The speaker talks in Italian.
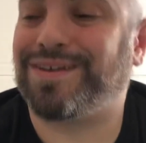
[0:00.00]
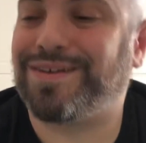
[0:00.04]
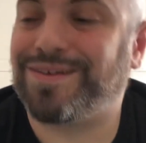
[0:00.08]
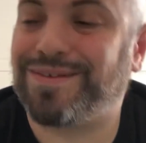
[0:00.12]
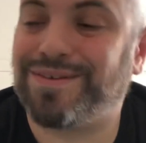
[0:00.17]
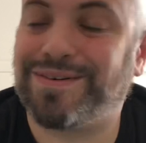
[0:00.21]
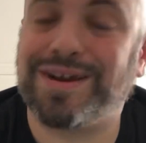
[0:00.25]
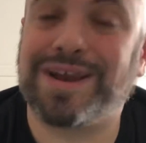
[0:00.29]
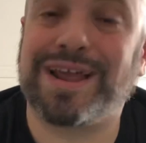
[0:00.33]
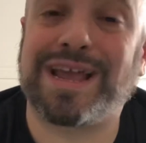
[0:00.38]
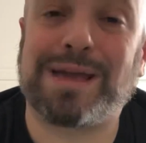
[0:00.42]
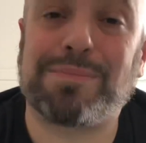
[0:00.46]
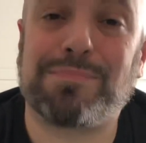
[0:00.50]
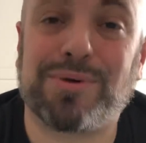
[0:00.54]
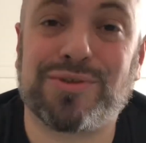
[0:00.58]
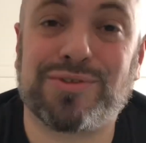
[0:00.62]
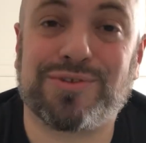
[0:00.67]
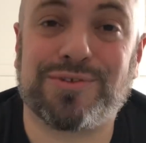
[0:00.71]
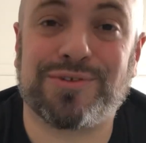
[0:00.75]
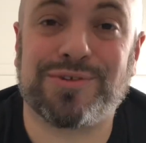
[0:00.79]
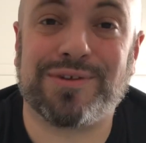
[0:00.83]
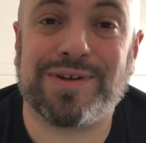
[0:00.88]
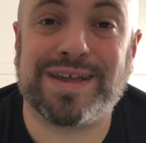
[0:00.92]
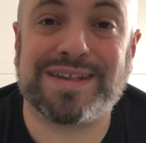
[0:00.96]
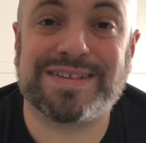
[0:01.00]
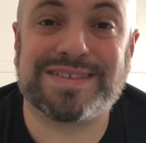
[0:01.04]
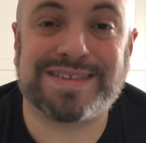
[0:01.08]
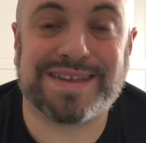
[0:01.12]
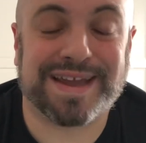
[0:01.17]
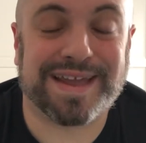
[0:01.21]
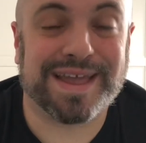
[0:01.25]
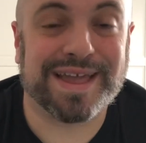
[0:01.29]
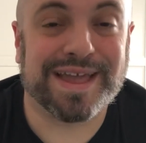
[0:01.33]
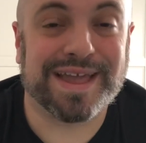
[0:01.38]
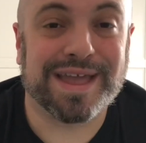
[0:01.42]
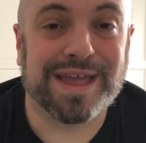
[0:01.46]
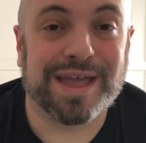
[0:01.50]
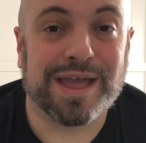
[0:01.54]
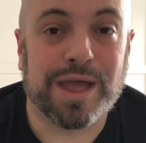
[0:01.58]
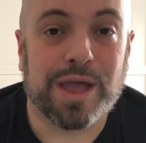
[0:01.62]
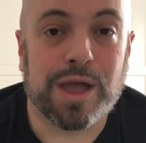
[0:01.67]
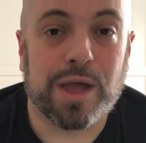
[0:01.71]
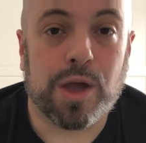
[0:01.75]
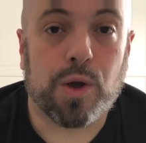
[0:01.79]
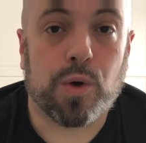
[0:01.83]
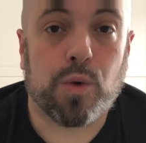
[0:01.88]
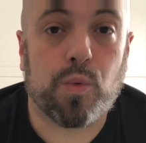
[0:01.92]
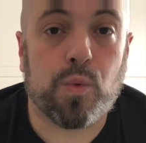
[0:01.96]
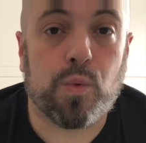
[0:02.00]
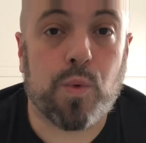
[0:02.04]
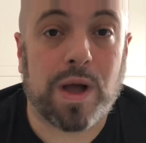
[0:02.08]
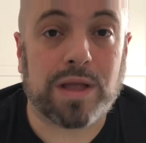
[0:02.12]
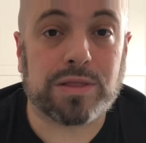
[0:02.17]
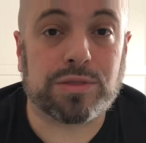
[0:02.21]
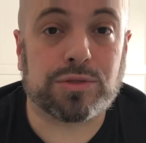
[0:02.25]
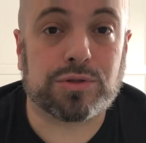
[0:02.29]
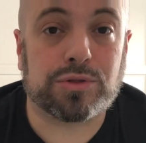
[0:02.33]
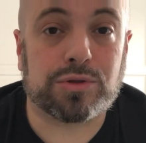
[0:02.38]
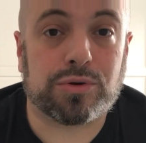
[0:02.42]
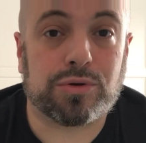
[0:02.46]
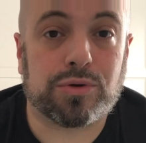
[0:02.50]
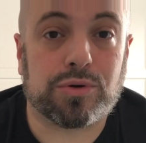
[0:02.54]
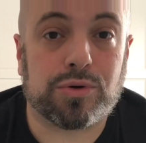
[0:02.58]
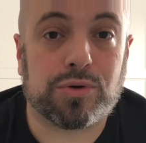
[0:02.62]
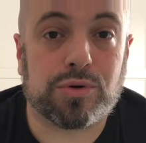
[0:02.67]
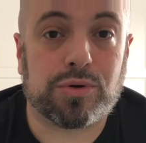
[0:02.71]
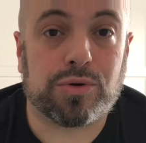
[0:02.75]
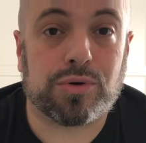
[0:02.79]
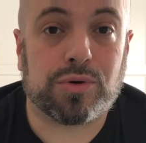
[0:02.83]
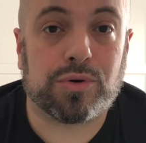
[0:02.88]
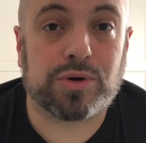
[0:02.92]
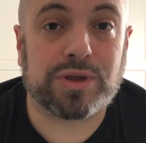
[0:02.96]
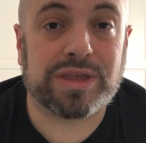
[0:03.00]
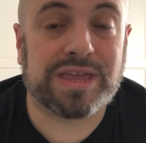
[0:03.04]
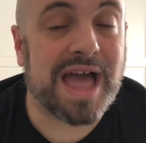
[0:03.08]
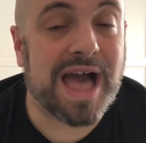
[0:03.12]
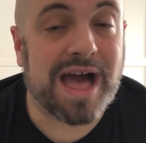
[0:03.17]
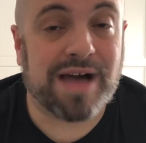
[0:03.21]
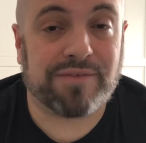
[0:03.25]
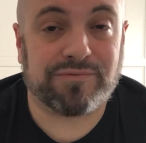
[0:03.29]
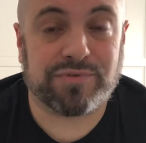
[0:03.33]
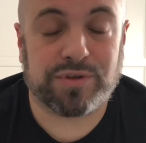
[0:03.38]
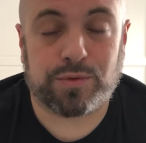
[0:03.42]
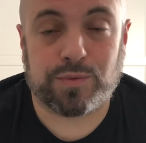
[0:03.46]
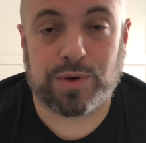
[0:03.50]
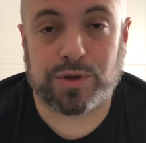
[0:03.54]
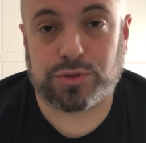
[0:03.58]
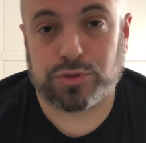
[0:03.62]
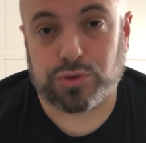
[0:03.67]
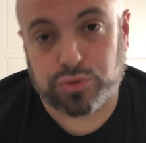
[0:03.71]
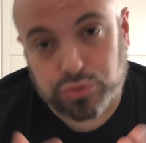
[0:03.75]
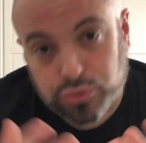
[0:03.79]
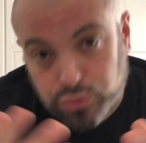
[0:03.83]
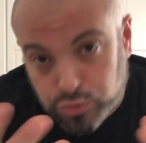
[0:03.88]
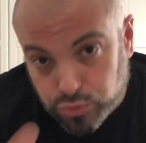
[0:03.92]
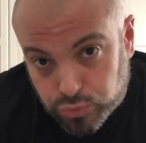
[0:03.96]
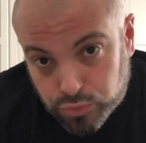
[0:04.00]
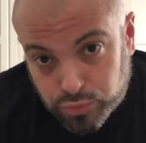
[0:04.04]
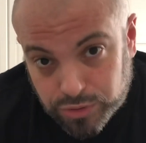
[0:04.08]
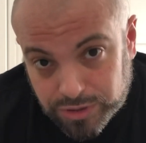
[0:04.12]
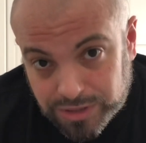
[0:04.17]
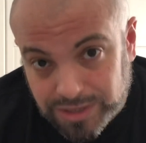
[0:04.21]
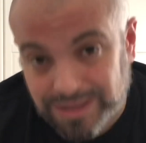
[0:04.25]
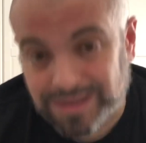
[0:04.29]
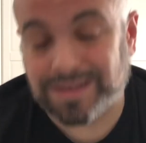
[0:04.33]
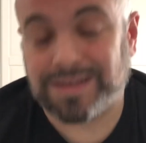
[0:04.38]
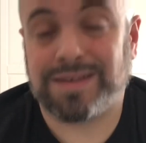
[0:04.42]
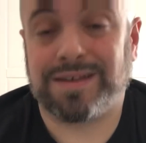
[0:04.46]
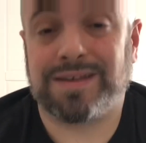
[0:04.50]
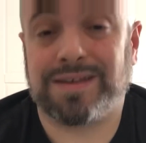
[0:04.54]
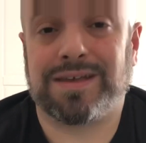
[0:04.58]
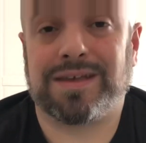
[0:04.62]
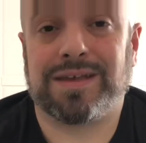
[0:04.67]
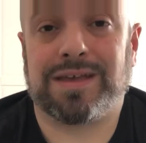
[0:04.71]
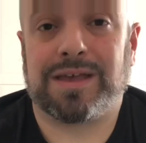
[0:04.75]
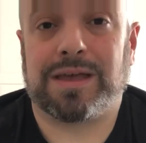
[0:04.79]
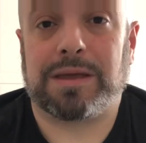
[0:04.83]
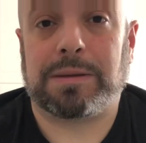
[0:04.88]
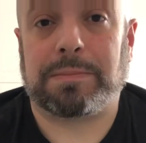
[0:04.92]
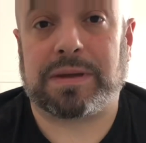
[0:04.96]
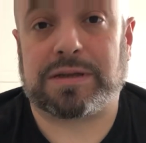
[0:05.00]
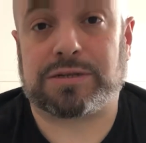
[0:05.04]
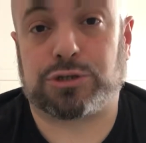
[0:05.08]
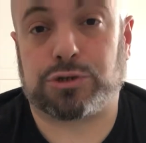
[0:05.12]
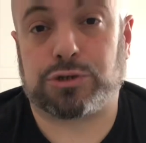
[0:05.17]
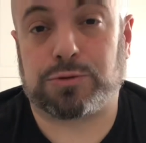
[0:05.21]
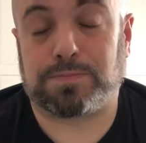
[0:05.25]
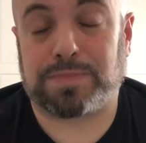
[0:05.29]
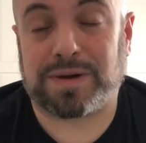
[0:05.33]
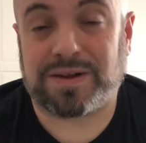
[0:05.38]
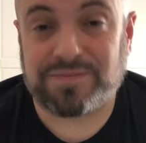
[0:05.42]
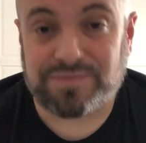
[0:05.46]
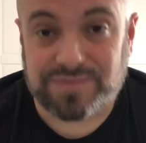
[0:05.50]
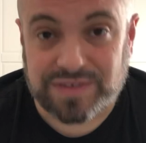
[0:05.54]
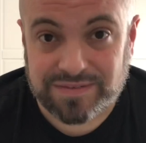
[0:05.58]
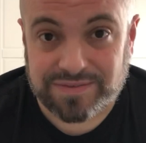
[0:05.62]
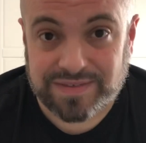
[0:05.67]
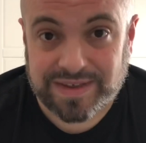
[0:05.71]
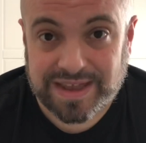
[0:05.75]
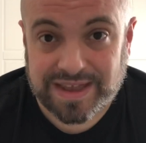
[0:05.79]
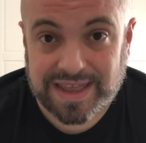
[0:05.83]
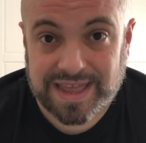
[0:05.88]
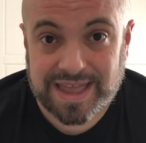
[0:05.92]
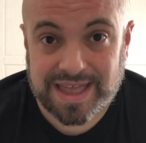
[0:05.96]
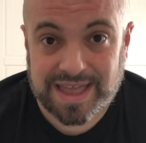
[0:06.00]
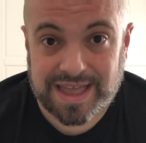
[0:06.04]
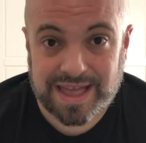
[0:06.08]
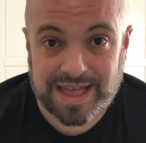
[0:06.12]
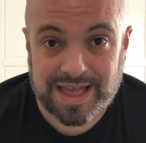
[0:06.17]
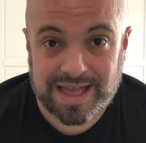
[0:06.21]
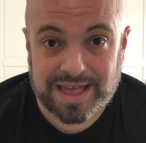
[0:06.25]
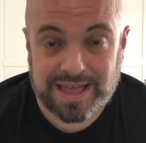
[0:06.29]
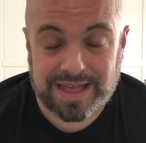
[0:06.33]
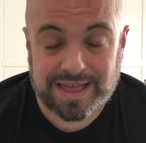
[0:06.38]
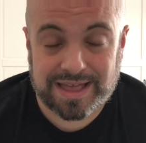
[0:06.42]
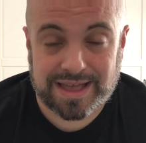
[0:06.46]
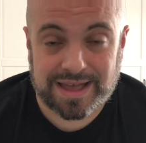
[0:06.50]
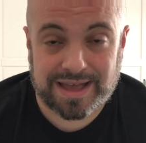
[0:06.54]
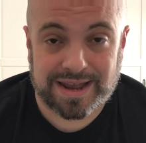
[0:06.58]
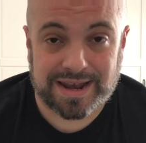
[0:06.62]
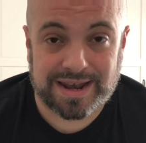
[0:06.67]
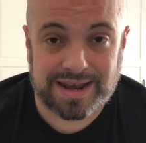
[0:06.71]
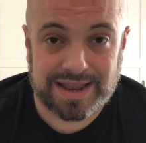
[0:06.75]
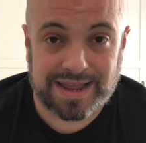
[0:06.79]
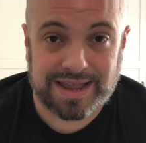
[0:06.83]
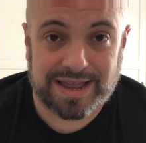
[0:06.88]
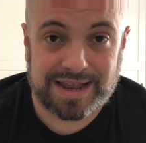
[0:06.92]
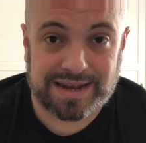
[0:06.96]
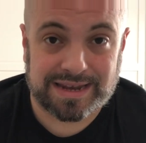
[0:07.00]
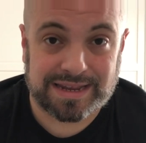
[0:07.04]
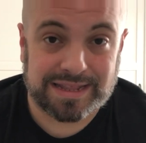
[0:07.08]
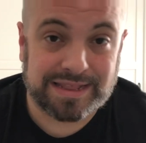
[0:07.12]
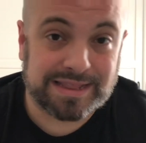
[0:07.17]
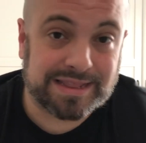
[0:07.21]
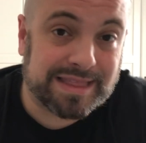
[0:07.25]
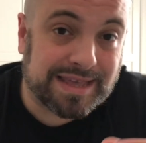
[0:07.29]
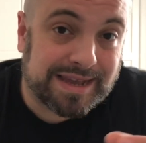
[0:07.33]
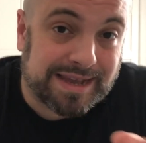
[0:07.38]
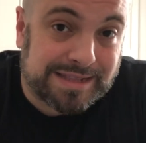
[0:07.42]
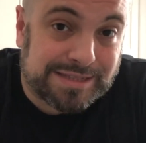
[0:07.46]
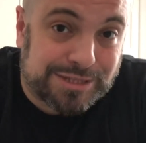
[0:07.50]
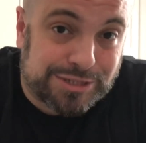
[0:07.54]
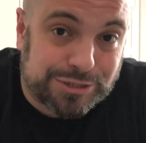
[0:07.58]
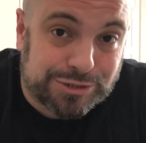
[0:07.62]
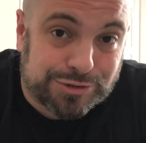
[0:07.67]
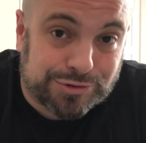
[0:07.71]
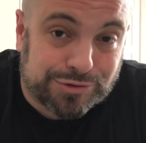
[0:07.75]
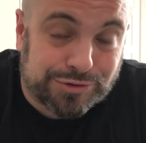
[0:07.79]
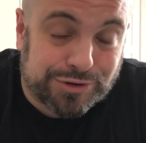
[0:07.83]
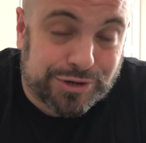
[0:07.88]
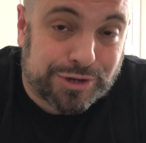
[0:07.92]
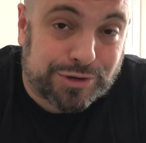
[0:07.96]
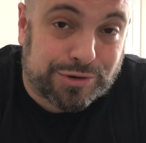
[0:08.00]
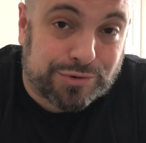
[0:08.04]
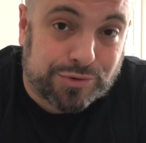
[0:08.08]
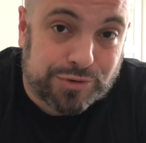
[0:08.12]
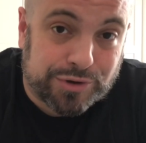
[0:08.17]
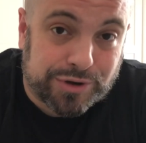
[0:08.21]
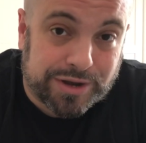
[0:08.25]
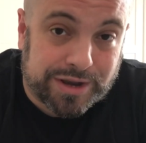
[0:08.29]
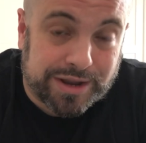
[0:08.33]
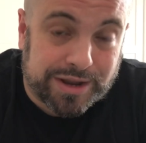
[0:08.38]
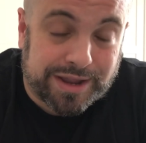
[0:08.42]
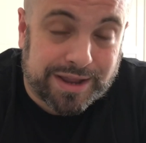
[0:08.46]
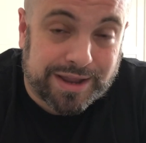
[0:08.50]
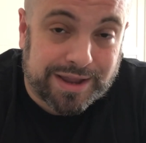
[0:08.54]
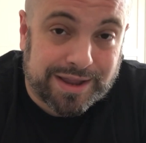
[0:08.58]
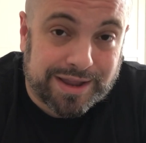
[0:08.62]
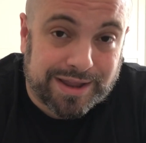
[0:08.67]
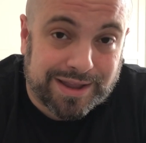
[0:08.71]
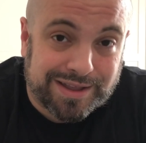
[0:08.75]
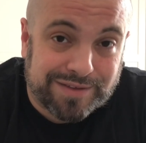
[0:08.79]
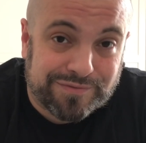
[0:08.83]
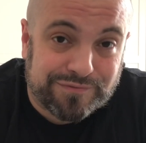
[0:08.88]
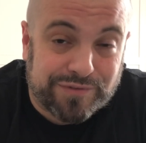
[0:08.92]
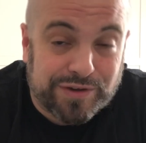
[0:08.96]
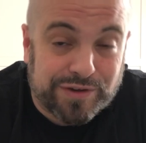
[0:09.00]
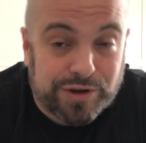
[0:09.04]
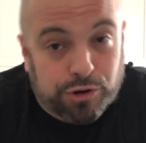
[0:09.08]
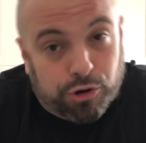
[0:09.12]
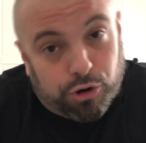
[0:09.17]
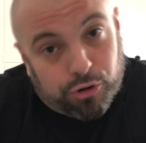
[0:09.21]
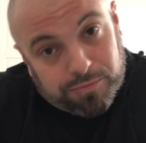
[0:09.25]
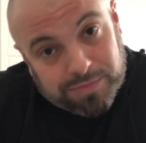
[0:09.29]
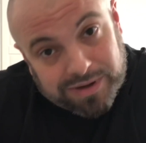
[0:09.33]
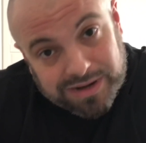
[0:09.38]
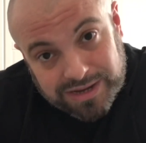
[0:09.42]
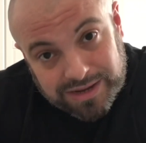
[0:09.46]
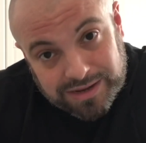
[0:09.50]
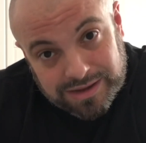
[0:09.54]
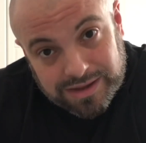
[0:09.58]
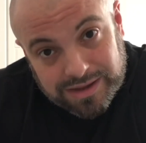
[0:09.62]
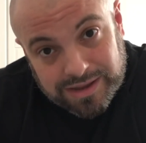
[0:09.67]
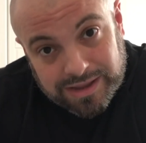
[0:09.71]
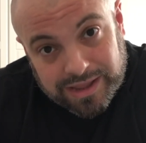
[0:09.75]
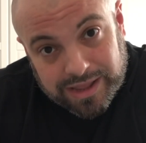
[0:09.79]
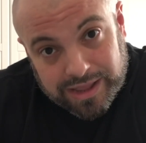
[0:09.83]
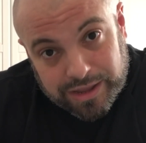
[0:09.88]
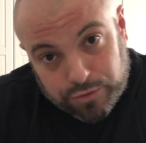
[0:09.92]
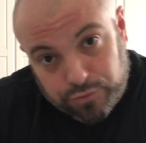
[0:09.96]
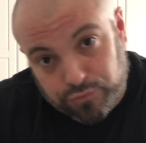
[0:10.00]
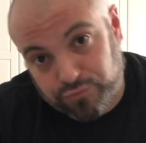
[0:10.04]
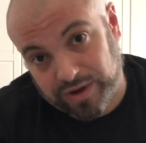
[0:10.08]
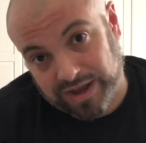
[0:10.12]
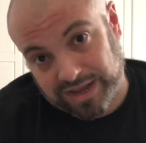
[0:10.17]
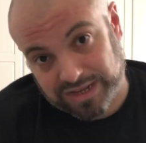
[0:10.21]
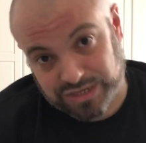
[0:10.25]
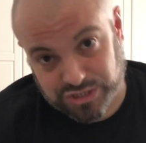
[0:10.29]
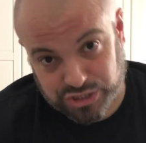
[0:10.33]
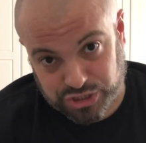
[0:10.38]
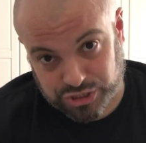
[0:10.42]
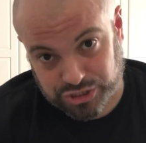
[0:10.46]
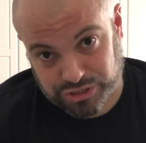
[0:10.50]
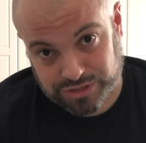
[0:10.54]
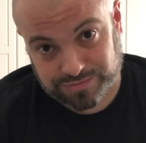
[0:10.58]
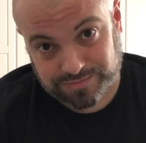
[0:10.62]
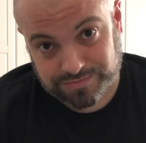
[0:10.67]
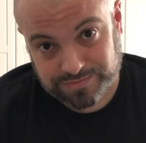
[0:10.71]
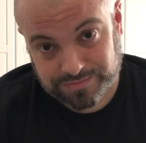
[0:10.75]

quelle che possono essere quattro chiavi, quattro trucchi per sopravvivere all'interazione con eh, fenomeni e gufacci